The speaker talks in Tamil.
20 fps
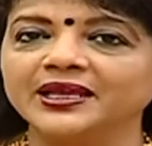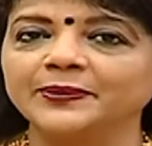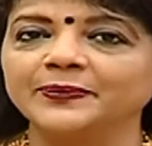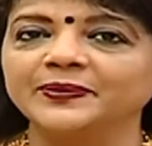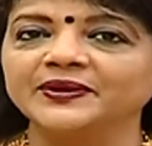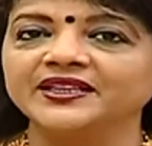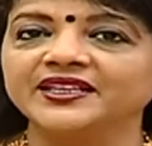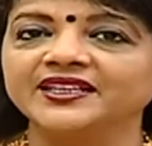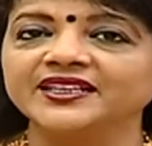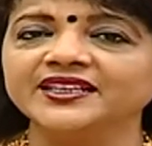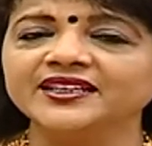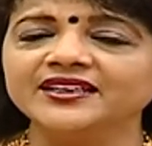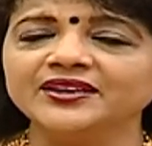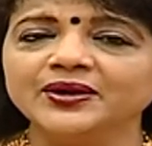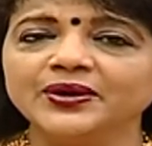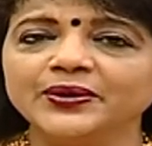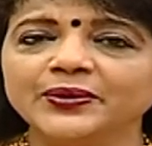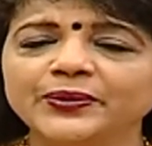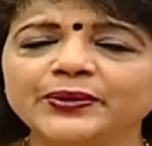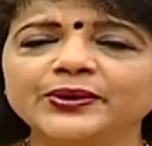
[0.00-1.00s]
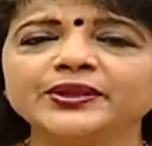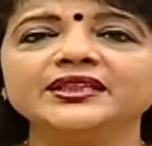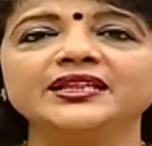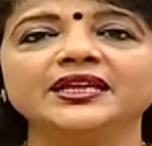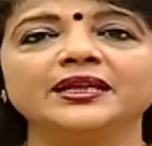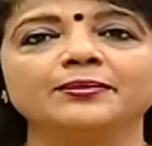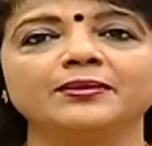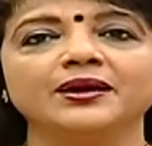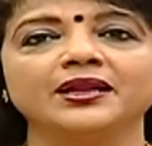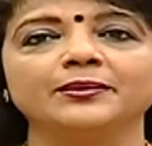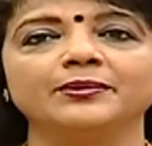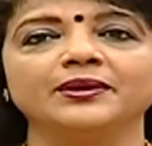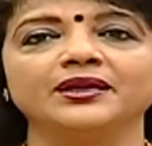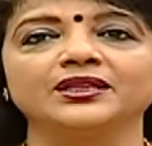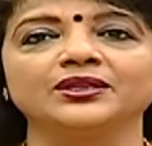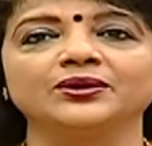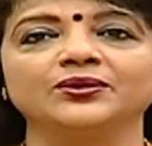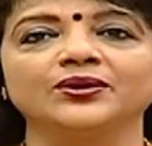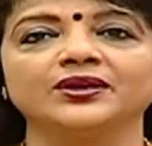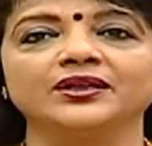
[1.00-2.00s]
இருப்பதற்கு ஒரு தீர்மானம்
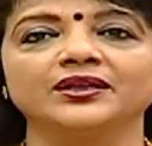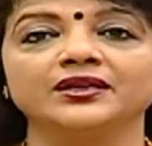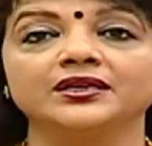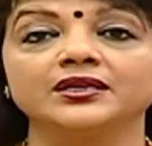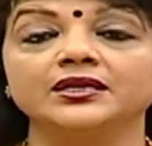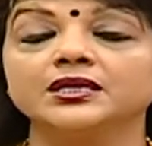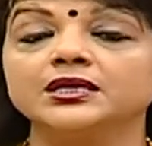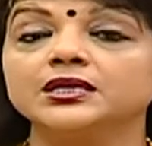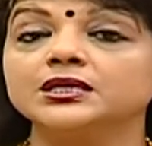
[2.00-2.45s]
எடுத்துக்கொள்ளுங்கள்